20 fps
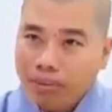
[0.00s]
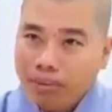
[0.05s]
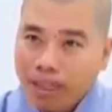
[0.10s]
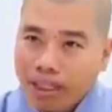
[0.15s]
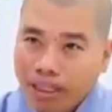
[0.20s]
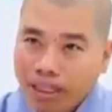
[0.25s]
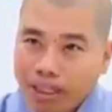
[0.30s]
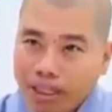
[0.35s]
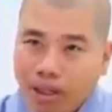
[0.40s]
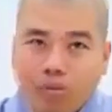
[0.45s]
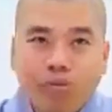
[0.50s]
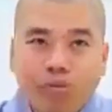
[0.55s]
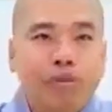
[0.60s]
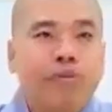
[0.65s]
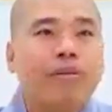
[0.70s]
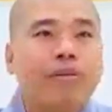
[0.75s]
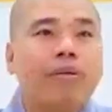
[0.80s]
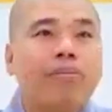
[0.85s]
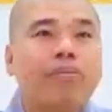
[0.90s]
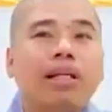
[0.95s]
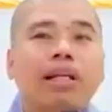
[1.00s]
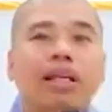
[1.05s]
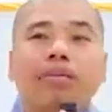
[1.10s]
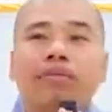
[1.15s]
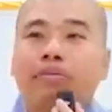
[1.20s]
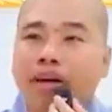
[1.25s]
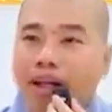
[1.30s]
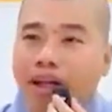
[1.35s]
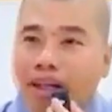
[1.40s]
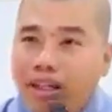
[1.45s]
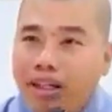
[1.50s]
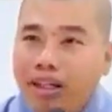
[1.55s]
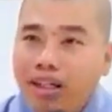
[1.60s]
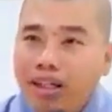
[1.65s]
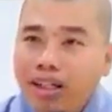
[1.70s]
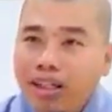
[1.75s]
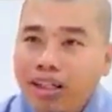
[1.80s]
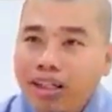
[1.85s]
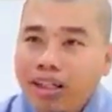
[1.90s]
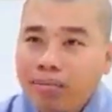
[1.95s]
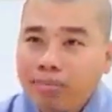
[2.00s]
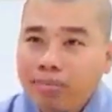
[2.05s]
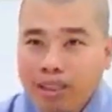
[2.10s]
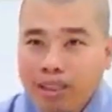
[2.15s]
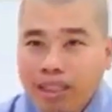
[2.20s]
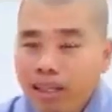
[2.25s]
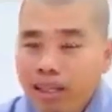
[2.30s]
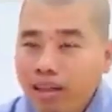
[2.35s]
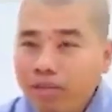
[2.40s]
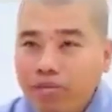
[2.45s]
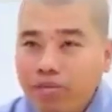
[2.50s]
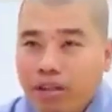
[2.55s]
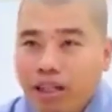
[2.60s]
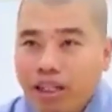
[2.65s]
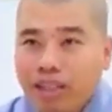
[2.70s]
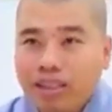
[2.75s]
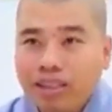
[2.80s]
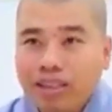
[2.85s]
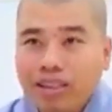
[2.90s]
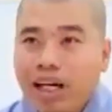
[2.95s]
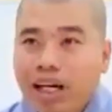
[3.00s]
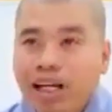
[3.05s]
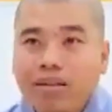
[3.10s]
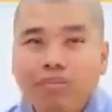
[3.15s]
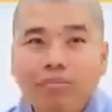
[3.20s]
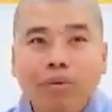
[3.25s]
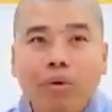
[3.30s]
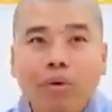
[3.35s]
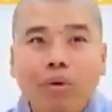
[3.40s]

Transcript: có phương pháp mình niệm Phật. Mình nhớ Phật thì hết buồn,